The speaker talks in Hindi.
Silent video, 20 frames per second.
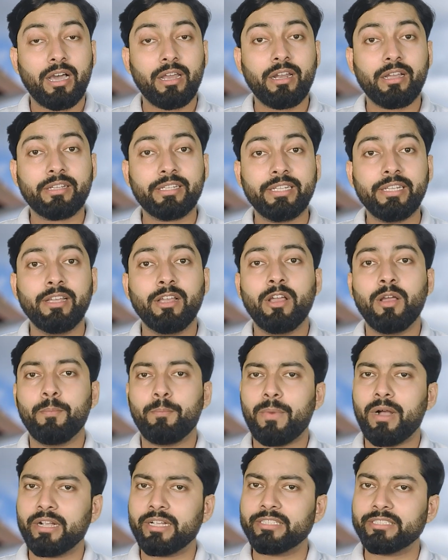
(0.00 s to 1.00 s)
हालांकि
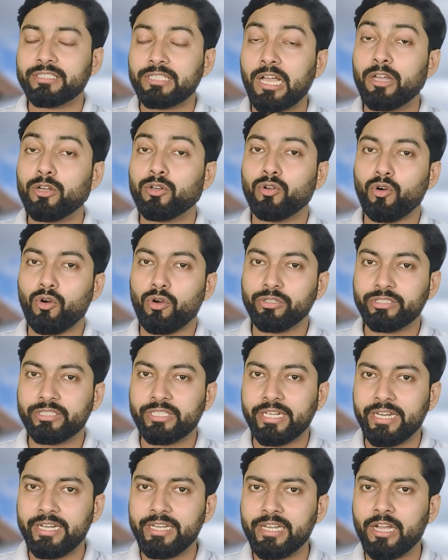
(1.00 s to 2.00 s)
पाकिस्तान को
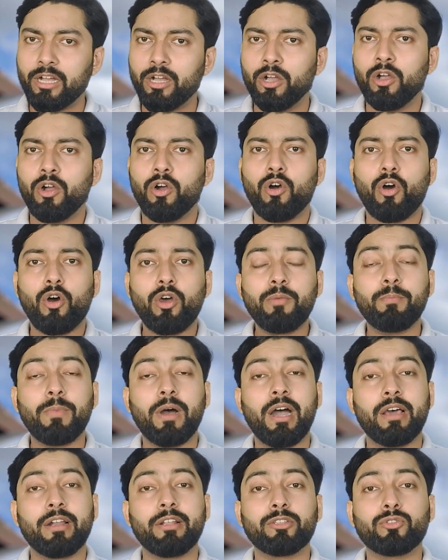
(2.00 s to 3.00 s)
ऑस्ट्रेलिया और
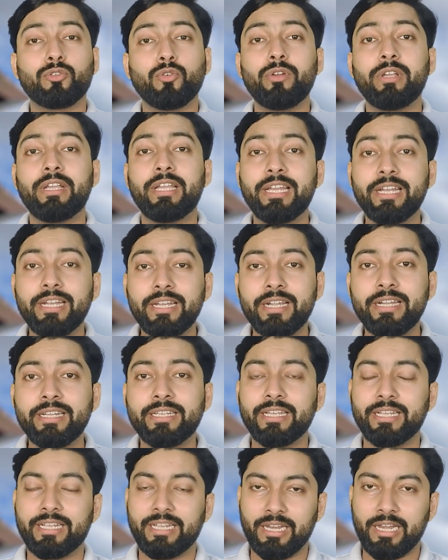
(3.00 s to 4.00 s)
भारत को इंग्लैंड
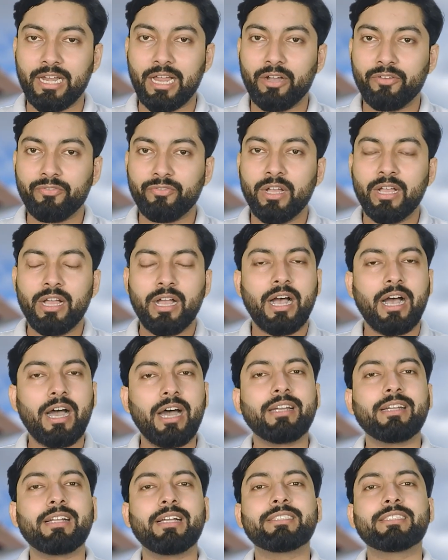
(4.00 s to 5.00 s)
के खिलाफ
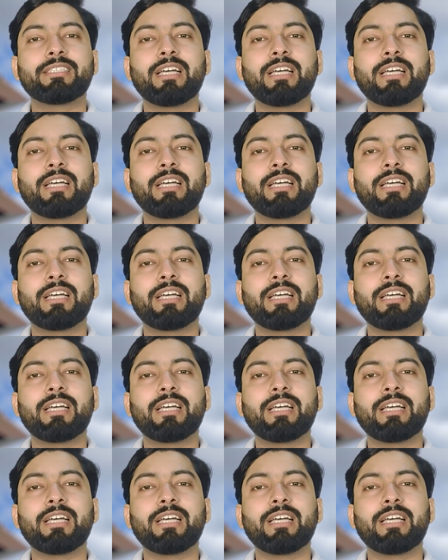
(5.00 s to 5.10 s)
हार का